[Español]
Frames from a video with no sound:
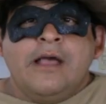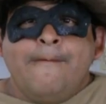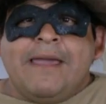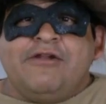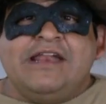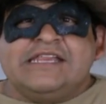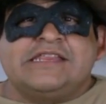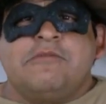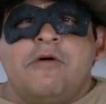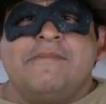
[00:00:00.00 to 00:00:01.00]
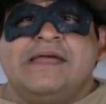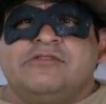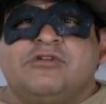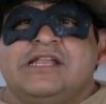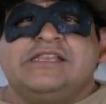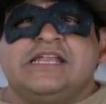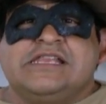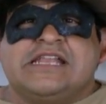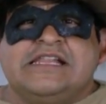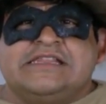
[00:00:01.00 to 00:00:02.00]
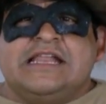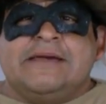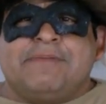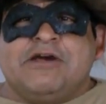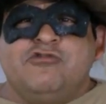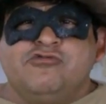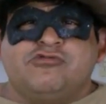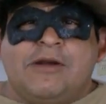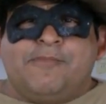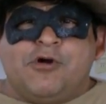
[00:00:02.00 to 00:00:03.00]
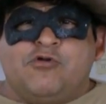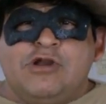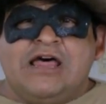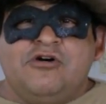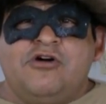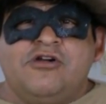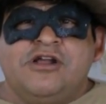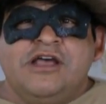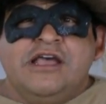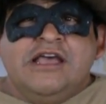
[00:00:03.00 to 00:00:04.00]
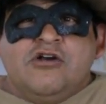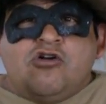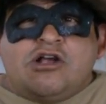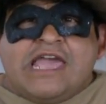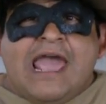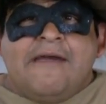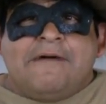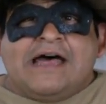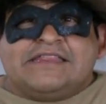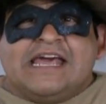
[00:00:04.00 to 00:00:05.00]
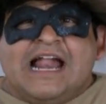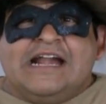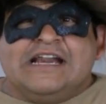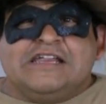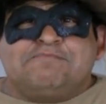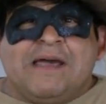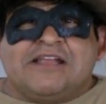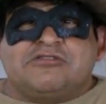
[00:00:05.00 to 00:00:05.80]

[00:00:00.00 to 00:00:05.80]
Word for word: bueno, pero en este momento, en este instante, le pregunto al procurador, ¿qué va a hacer al